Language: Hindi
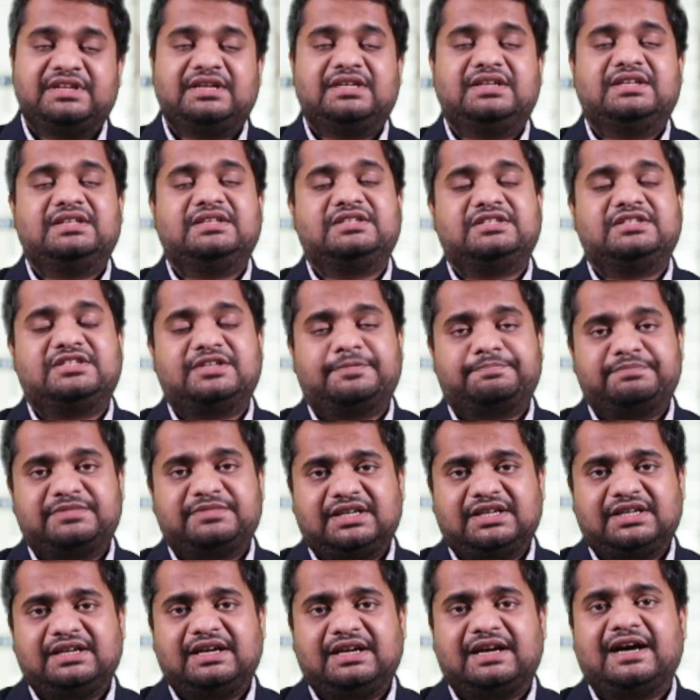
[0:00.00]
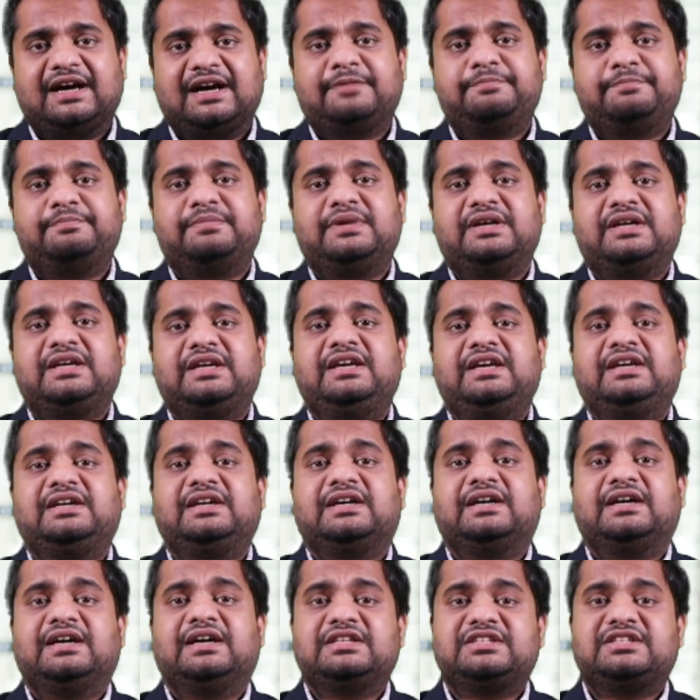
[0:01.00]
जब तक आप एक
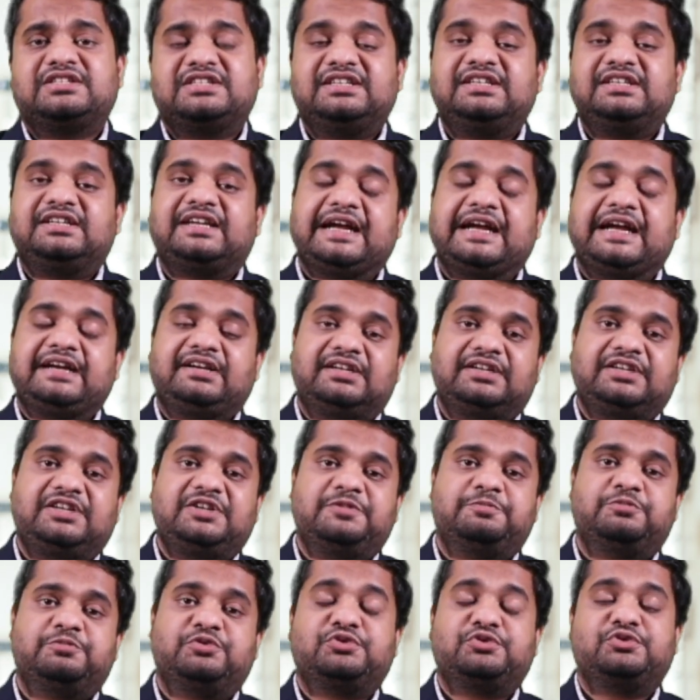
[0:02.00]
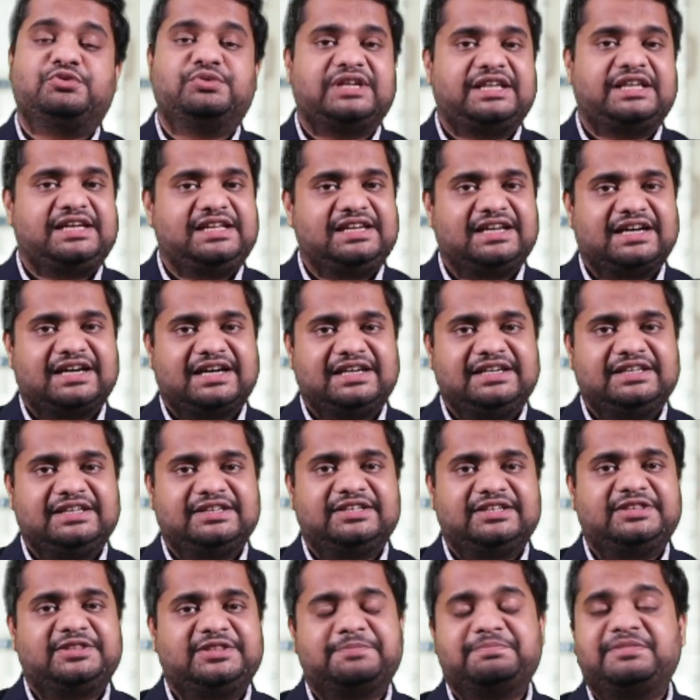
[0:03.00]
अच्छे राइटर की बुक को नहीं लगा लेते
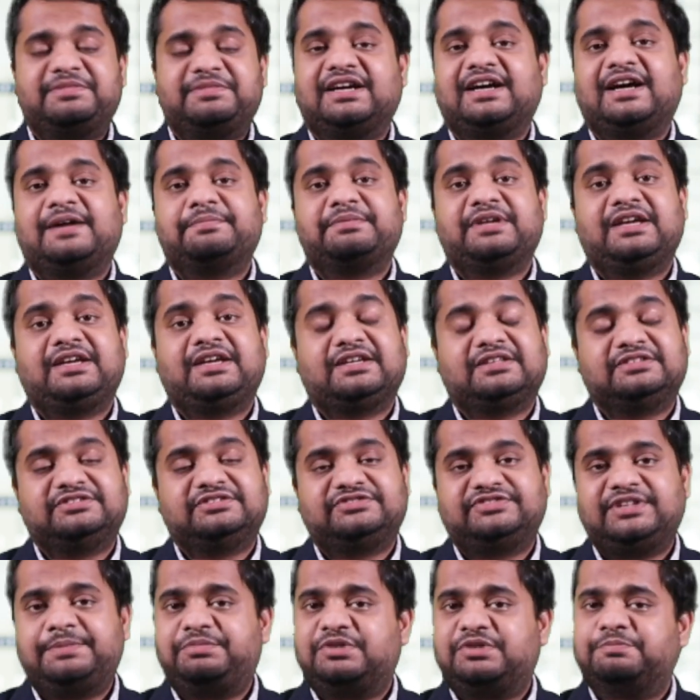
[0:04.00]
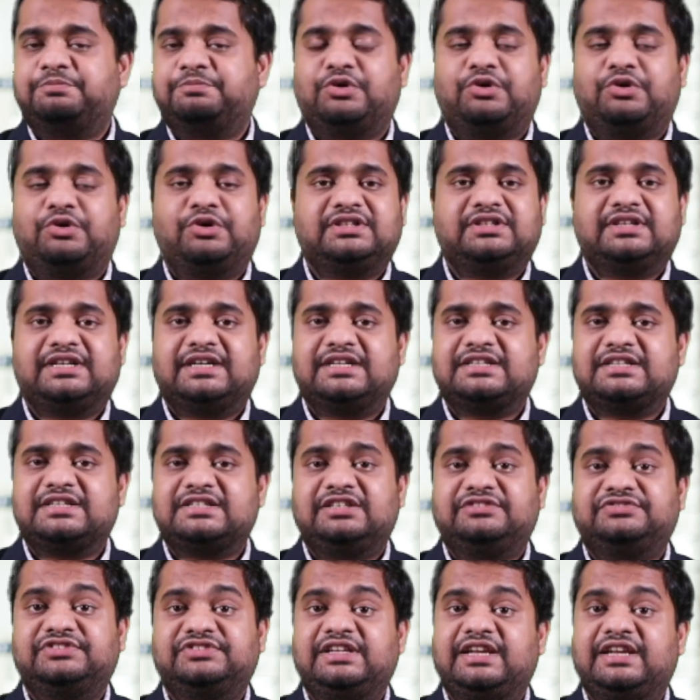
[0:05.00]
तब तक आपके कंसेप्ट बहुत अच्छे
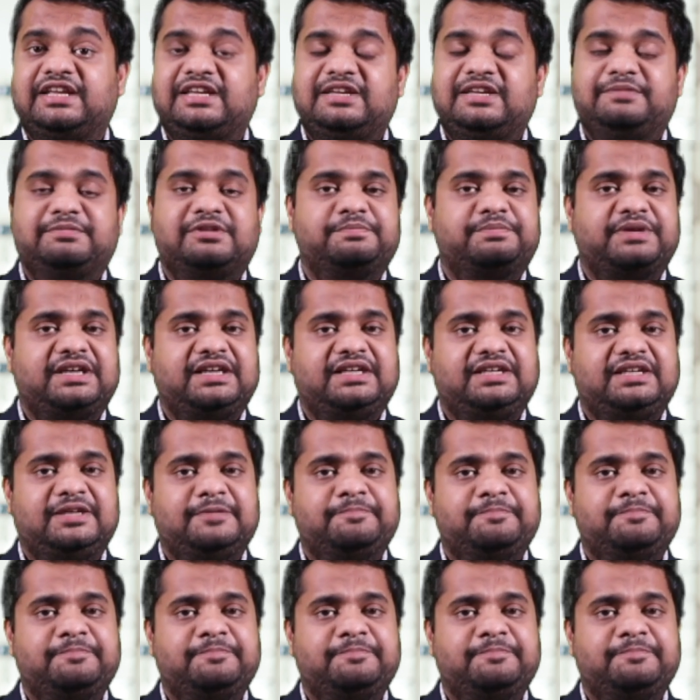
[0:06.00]
से नहीं बन पाएंगे